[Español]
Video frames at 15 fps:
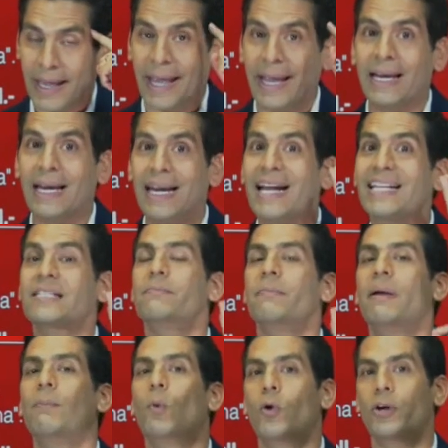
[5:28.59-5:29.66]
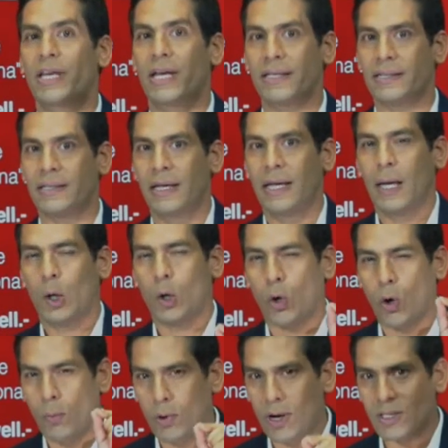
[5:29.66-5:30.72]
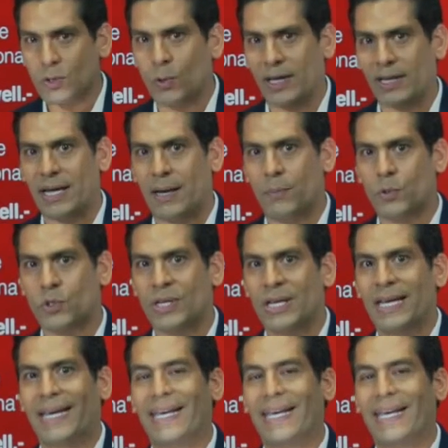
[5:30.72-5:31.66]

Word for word: en las memorias cómo las guardamos